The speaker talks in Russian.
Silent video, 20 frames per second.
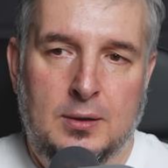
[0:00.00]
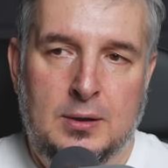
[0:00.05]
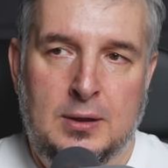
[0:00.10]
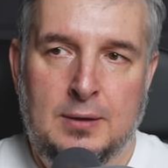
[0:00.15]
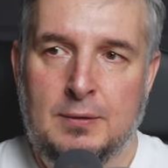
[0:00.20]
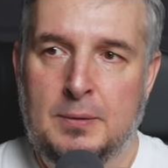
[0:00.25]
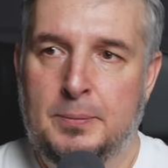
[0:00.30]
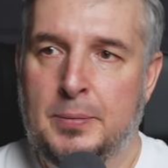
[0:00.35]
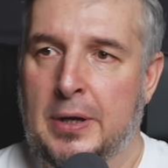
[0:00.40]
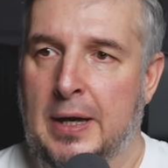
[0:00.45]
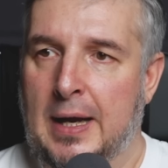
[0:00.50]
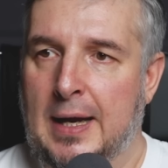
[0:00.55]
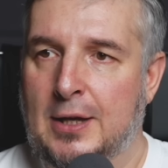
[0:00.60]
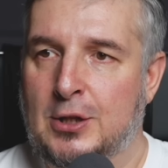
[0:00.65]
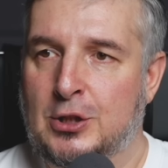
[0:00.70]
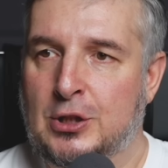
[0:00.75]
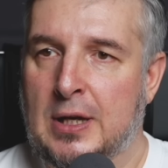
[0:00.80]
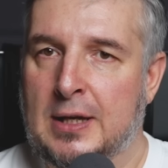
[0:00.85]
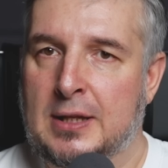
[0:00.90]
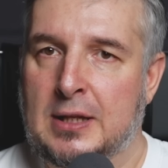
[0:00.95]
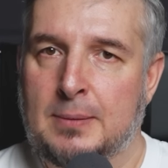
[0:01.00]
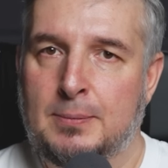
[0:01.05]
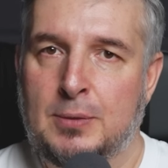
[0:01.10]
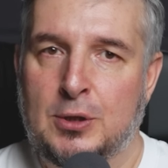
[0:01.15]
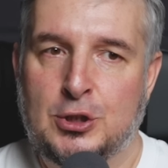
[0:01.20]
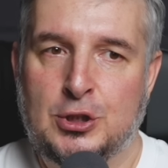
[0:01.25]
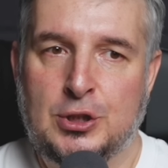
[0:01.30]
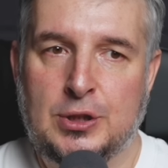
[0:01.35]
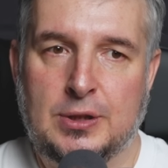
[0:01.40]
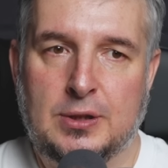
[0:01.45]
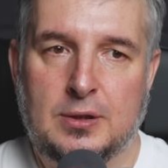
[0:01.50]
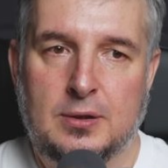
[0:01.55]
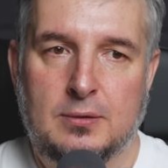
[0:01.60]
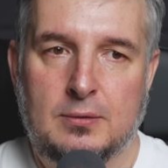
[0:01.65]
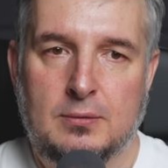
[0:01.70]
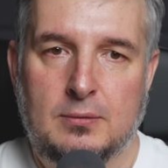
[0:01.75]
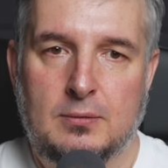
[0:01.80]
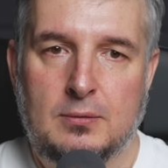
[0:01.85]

ты выбираешь, как тебе жить,